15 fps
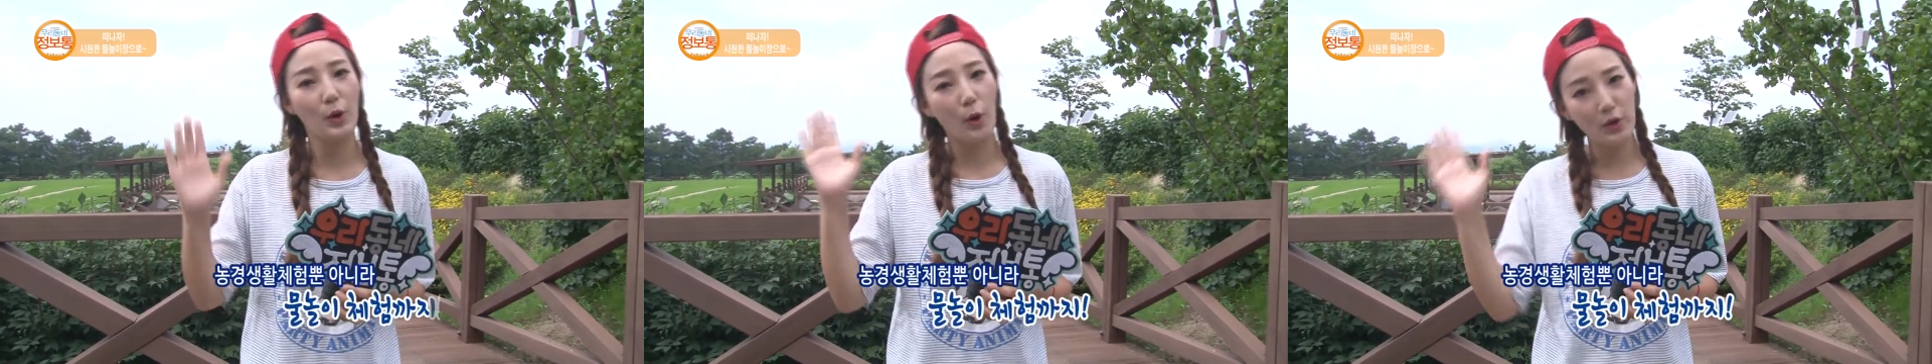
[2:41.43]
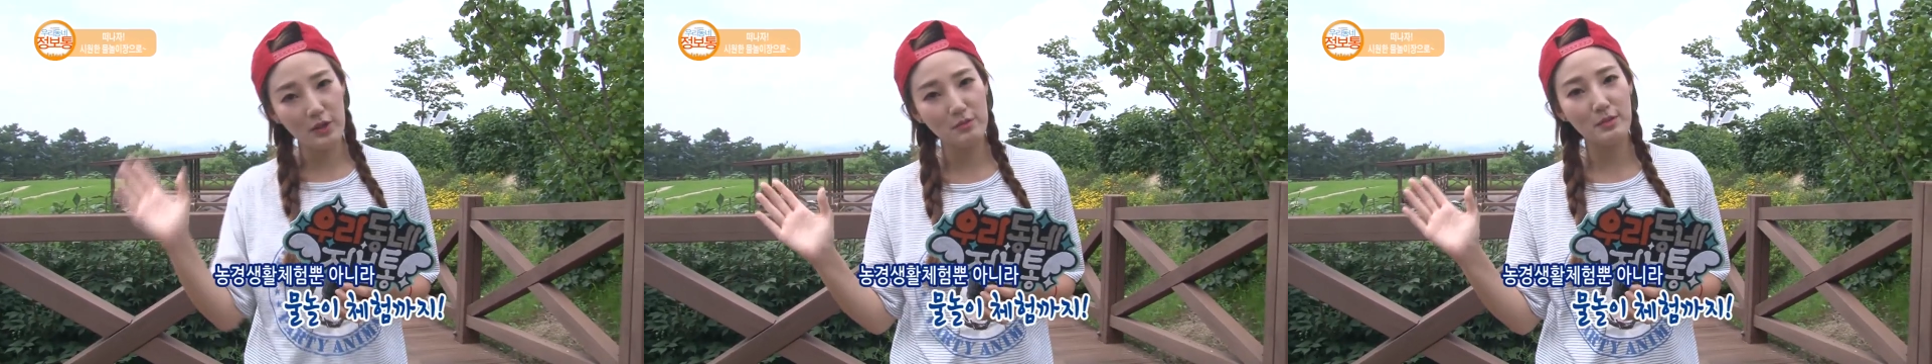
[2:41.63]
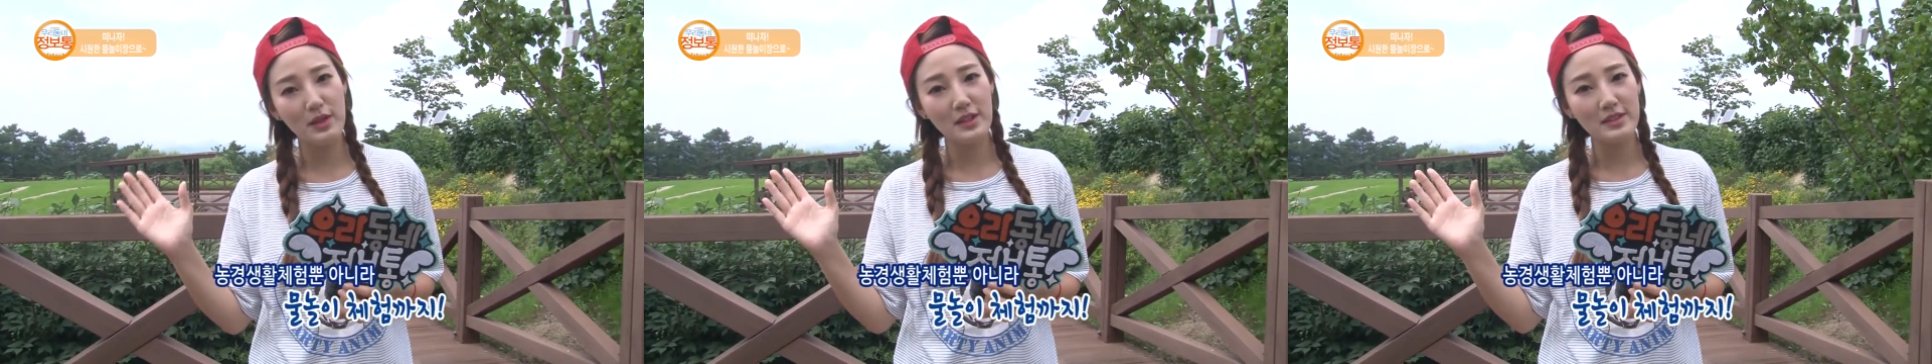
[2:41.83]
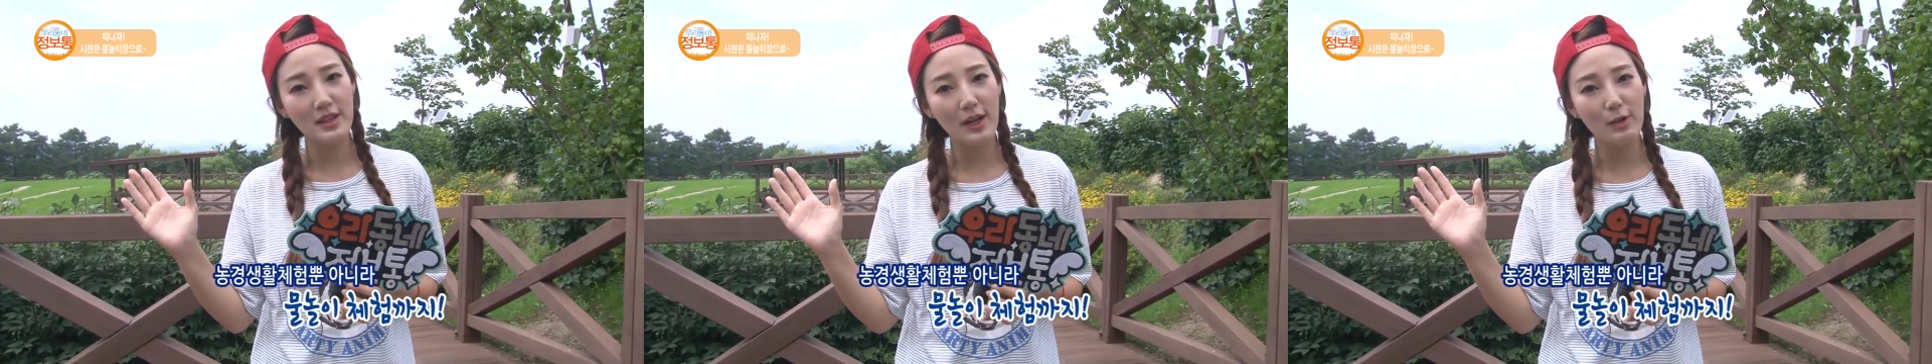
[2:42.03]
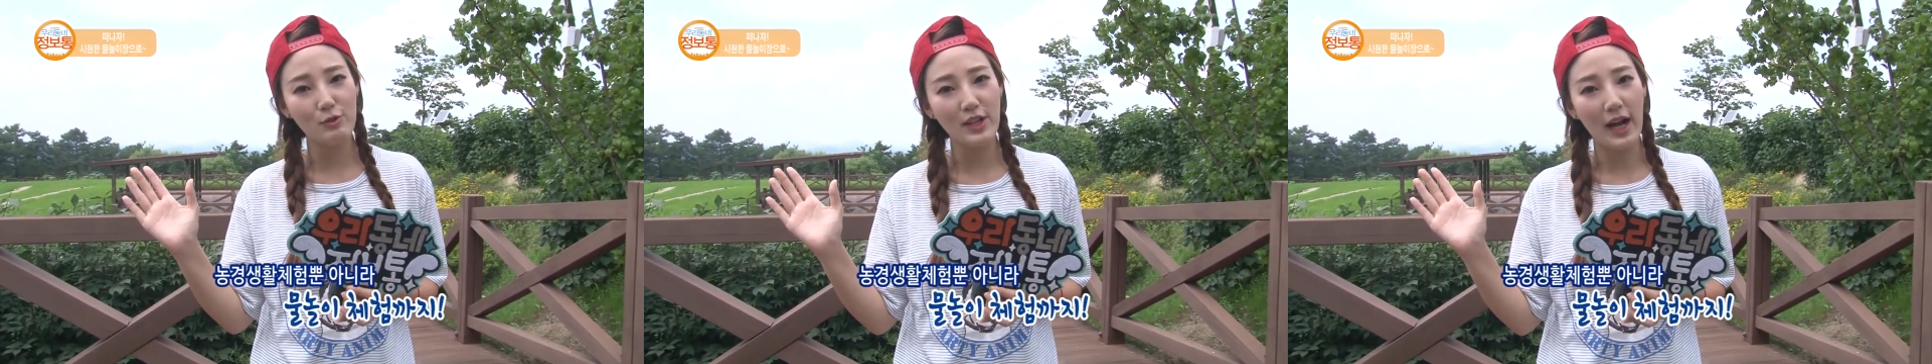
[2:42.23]

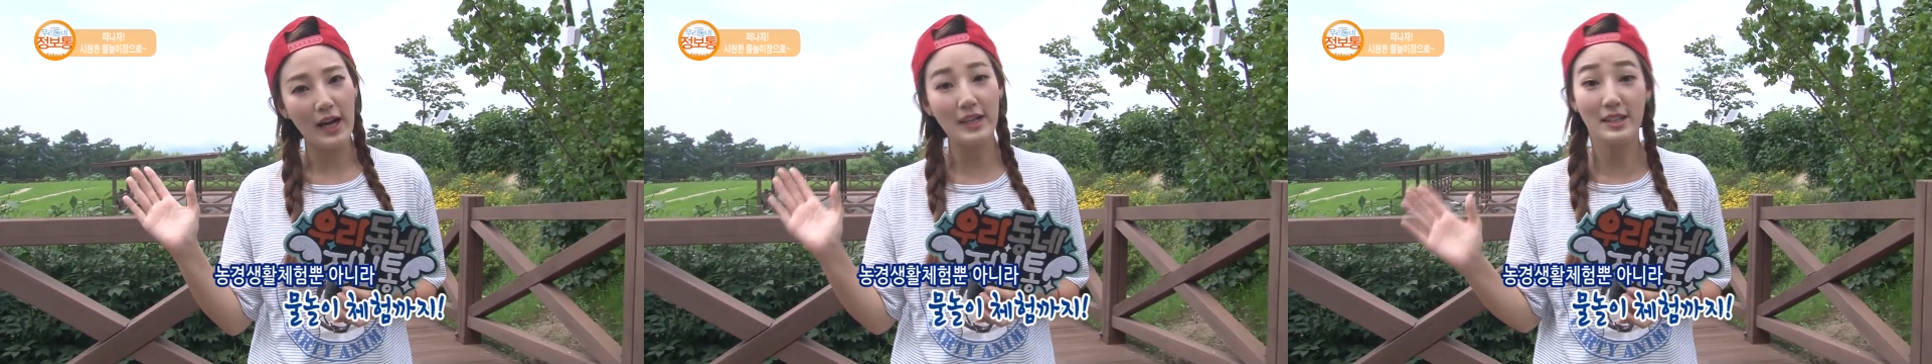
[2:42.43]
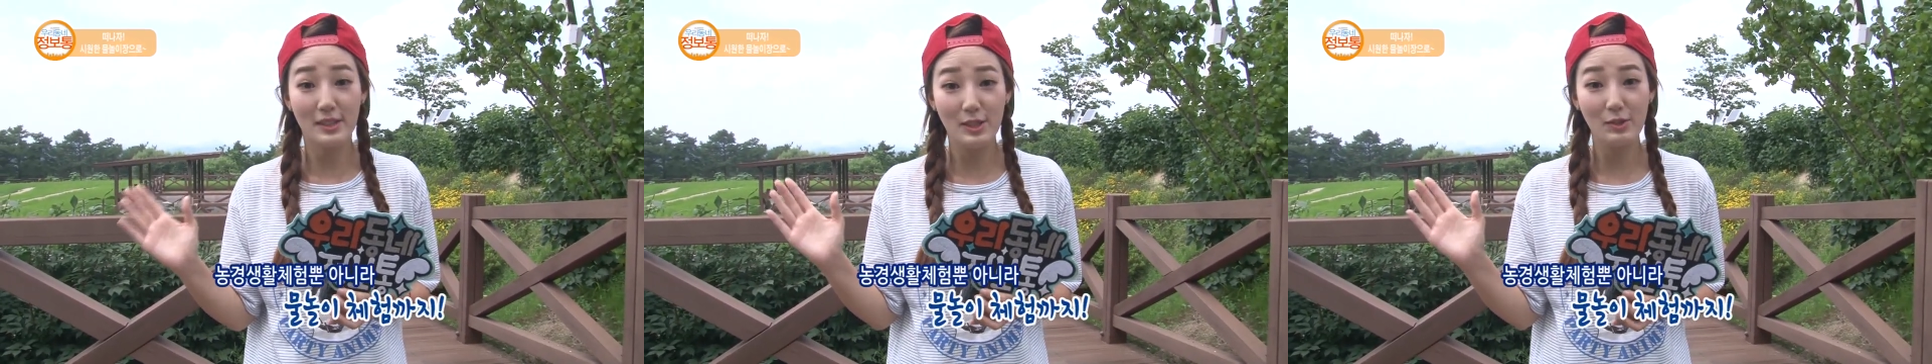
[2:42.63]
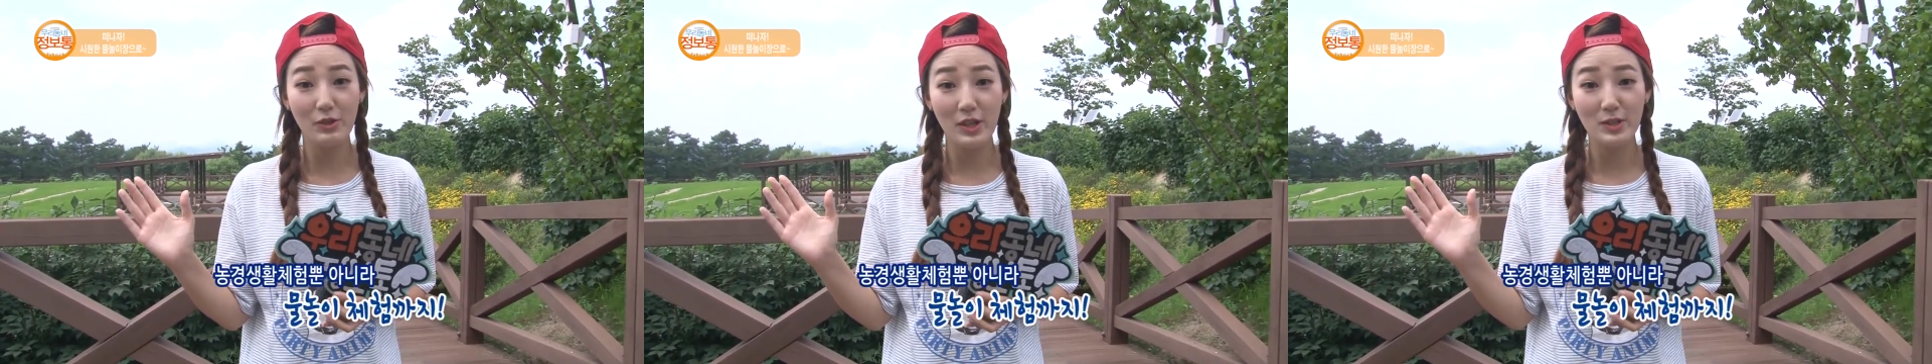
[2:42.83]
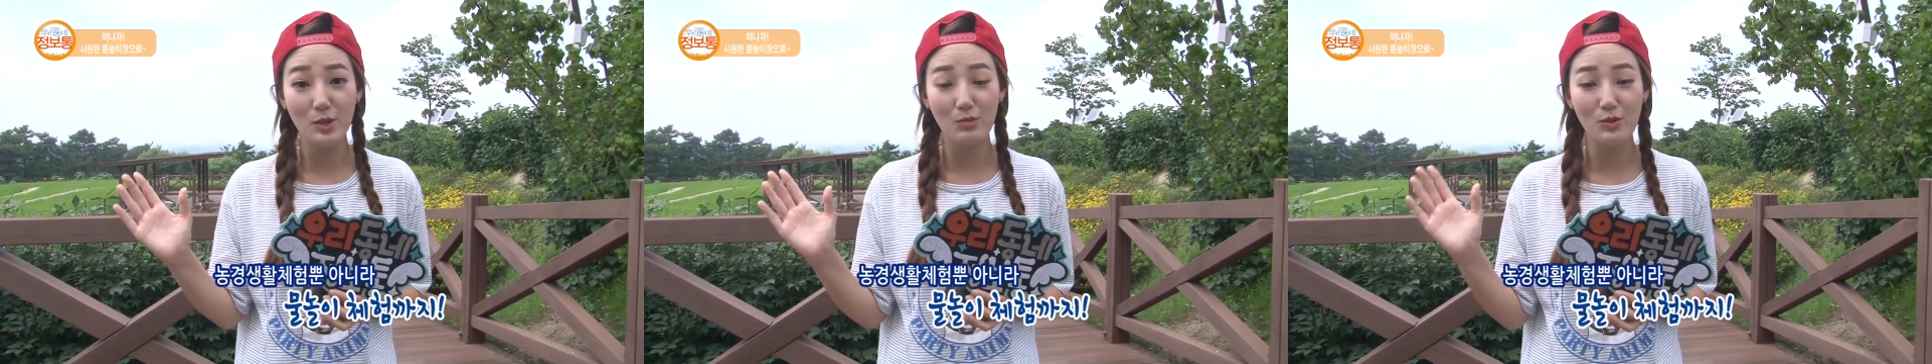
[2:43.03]
여름마다 우리 아이들을 위해서